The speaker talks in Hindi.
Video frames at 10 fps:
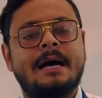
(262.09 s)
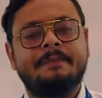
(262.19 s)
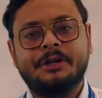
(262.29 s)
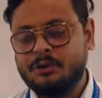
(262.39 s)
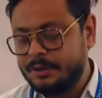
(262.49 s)

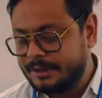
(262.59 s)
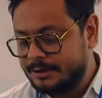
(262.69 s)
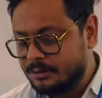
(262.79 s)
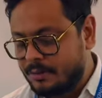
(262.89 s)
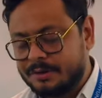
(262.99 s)
आपके ट्यूटर
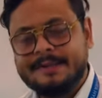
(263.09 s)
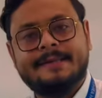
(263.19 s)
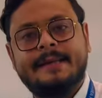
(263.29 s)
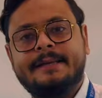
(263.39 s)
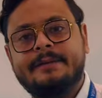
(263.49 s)
के जो
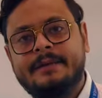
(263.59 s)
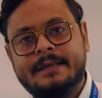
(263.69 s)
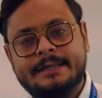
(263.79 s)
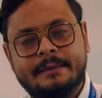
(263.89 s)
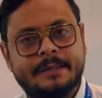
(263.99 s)
बॉक्सेस हैं ये
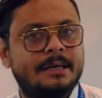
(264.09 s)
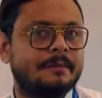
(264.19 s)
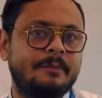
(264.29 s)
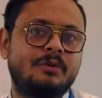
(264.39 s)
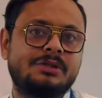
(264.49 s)
वाले ये भी
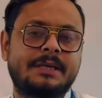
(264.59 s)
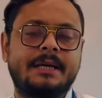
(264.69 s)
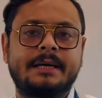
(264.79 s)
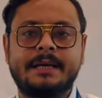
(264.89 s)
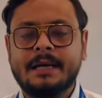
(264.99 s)
आपके बोस के
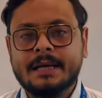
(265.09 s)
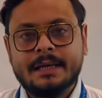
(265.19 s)
आगे